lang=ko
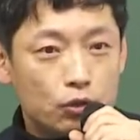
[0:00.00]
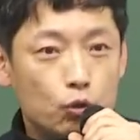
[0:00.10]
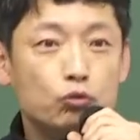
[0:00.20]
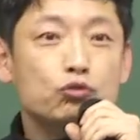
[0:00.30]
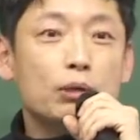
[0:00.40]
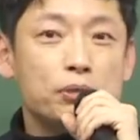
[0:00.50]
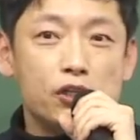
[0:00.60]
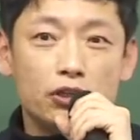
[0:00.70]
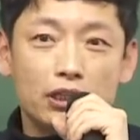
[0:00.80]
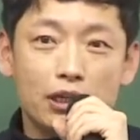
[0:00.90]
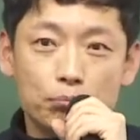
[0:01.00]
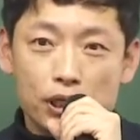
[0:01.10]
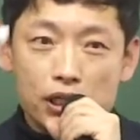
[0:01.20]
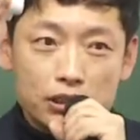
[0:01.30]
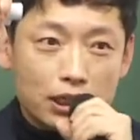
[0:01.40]
또 누가 빌려 탔다면
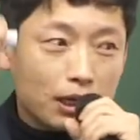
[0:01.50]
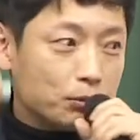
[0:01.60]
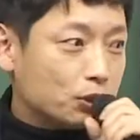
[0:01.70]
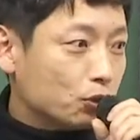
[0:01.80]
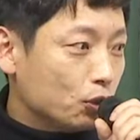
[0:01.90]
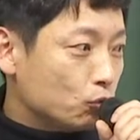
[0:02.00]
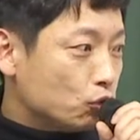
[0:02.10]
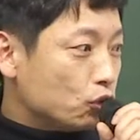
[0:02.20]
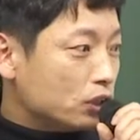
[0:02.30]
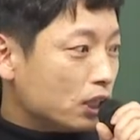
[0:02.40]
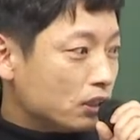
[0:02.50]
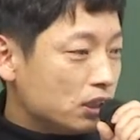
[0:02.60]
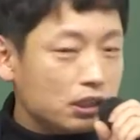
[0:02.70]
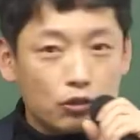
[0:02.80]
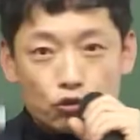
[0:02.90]
빌린 사람 있죠. 운전자가
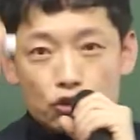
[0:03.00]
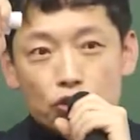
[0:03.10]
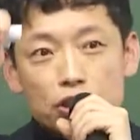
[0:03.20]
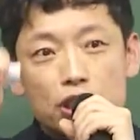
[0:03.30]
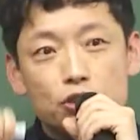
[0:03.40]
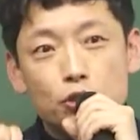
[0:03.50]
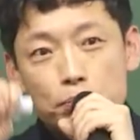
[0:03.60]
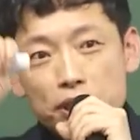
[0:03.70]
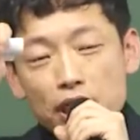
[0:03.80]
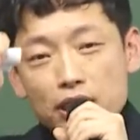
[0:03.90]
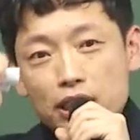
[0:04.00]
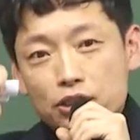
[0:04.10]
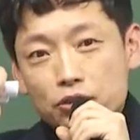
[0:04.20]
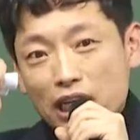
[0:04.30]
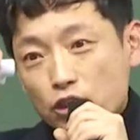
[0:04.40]
틀리다 운전자 있죠. 피해자
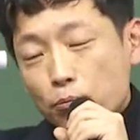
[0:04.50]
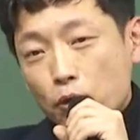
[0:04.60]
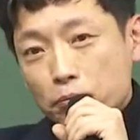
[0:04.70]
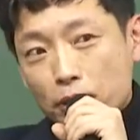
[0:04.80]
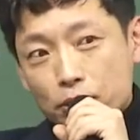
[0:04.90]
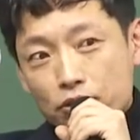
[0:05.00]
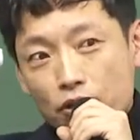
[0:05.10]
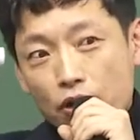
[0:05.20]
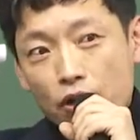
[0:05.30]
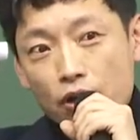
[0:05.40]
있죠. 다섯 명입니다 벌써.